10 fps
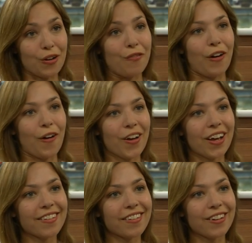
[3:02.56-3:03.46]

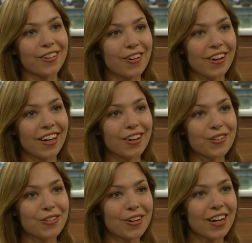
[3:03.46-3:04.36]
gefragt natürlich,
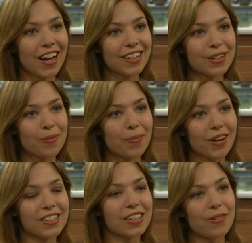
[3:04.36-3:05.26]
ist
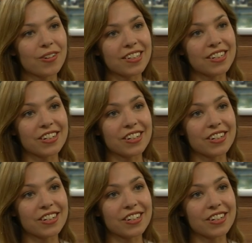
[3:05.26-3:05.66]
Schönheitsoperationen,